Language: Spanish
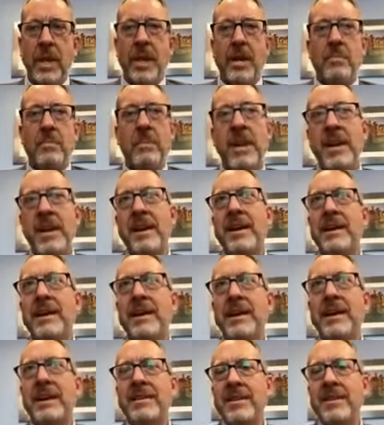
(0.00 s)
Mira, la
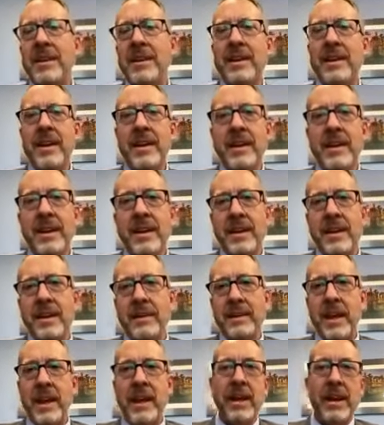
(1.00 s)
estrategia del,
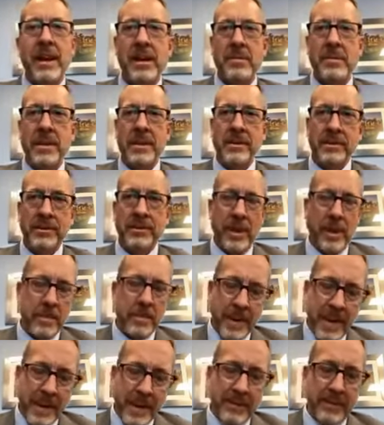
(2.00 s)
régimen
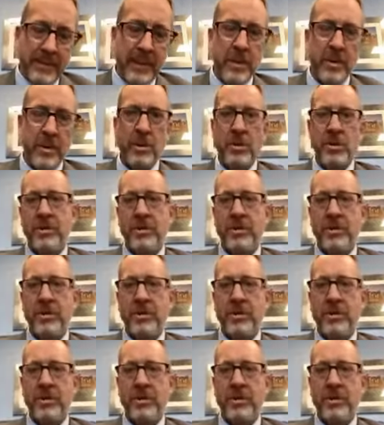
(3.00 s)
siempre ha sido